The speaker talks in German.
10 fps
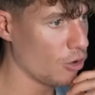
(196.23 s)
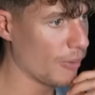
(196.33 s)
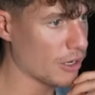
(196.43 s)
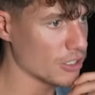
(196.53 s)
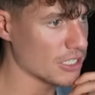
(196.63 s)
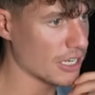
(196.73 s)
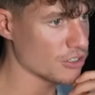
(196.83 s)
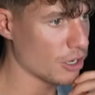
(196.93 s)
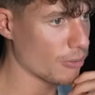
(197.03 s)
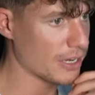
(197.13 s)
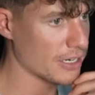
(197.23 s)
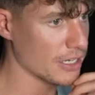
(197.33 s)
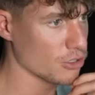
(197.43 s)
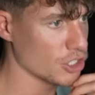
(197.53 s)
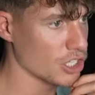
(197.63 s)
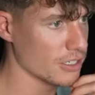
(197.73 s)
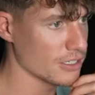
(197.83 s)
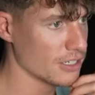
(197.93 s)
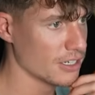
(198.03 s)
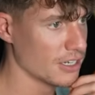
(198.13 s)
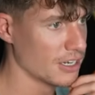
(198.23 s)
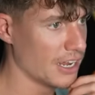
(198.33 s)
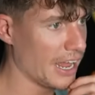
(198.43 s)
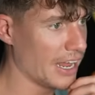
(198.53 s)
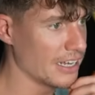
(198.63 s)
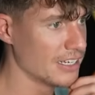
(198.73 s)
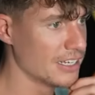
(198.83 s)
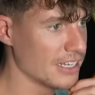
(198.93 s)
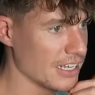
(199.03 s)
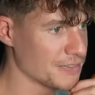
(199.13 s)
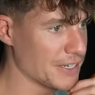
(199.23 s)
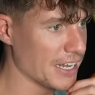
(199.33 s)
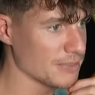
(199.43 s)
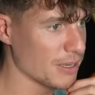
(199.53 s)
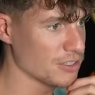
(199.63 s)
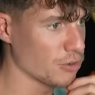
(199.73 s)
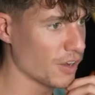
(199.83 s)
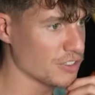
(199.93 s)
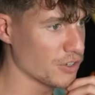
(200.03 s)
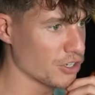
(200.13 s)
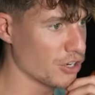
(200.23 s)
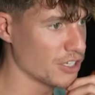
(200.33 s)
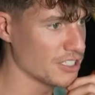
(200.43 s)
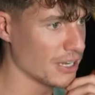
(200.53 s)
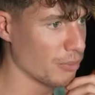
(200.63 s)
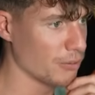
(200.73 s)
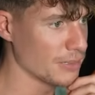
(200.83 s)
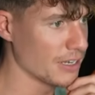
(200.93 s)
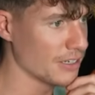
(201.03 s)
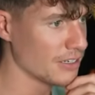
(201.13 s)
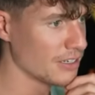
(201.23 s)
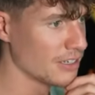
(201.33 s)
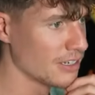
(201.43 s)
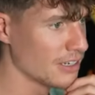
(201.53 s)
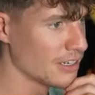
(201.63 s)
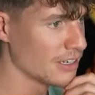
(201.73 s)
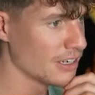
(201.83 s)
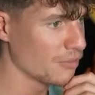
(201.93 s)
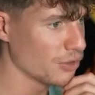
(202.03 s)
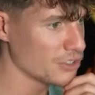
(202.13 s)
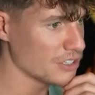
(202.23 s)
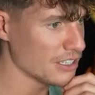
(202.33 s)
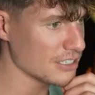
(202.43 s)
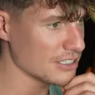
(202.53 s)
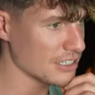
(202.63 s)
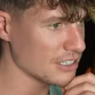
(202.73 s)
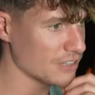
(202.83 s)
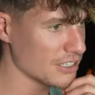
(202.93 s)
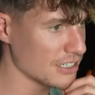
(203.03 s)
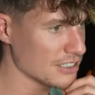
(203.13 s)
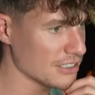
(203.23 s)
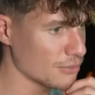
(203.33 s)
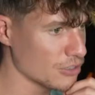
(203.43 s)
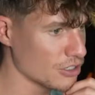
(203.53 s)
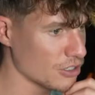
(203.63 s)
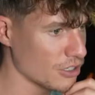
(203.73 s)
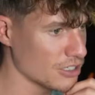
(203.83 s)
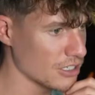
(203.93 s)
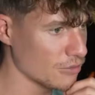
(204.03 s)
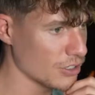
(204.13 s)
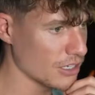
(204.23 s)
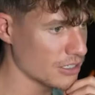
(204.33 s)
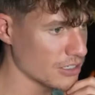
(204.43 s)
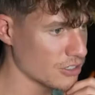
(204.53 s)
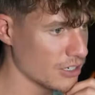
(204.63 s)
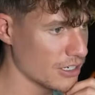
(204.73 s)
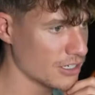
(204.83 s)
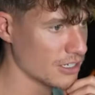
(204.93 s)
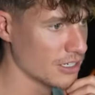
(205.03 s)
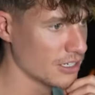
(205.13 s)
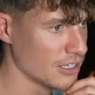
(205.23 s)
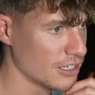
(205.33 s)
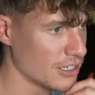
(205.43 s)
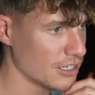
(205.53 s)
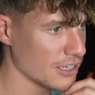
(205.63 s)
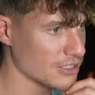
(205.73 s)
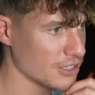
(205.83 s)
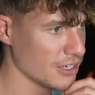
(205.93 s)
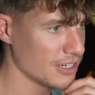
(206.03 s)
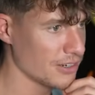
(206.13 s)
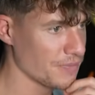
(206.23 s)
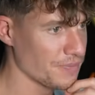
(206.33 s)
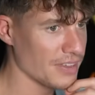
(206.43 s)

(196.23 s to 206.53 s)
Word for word: Oh mein Gott, ich kann sogar rübergehen nach Deutschland. Ey, jetzt wird erstmal sowas von Köln zerbombt, ne? Funktioniert das jetzt richtig? Warte, das hier müsste Köln sein. Irgendwo, ja, hier ist Köln. Da ist Köln.